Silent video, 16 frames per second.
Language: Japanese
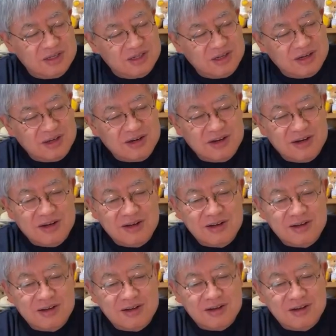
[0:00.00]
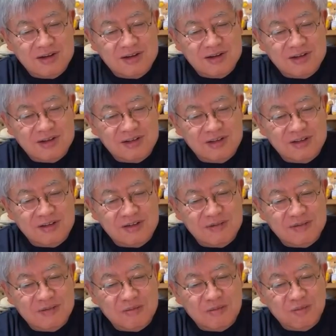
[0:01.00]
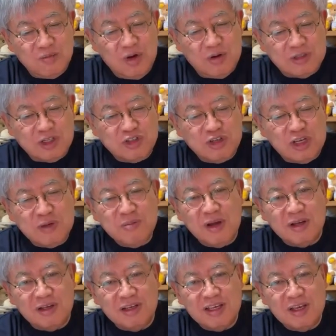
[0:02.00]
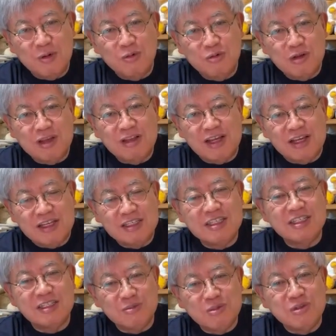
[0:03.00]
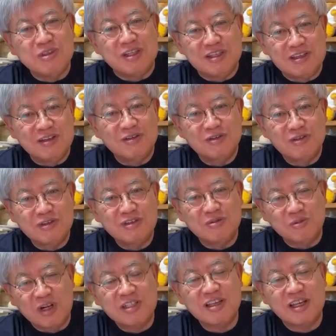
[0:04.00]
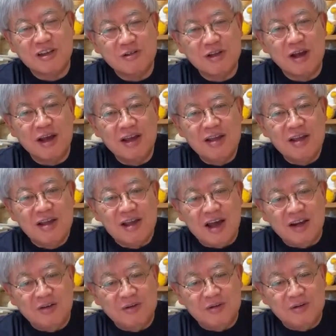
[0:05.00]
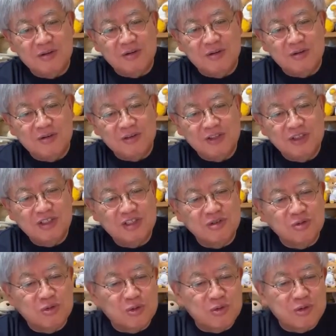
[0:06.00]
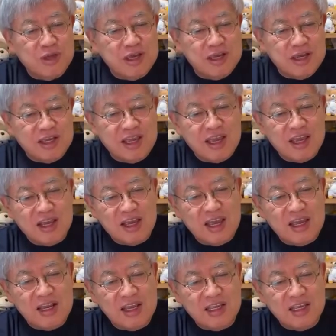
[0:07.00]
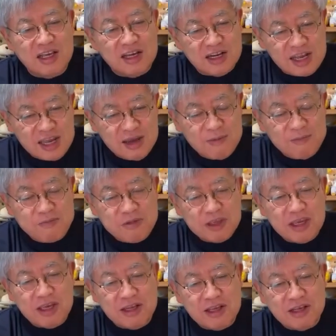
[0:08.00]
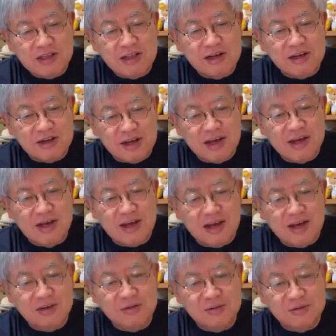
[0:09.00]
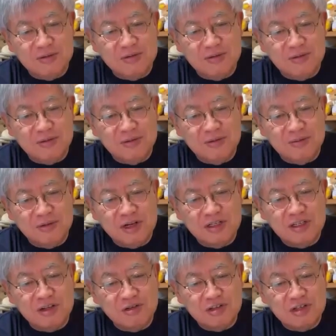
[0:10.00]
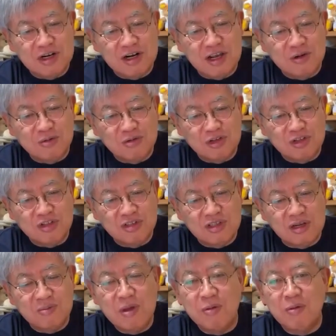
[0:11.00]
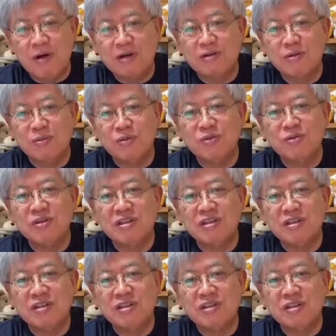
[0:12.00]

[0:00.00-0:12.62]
だから、まあ私は今、基本的には一市民ですよ。皆さんよりは。あの、仕事の経経歴がね、経歴だから、あの、皆さんの知らないことは知ってる面はあると思う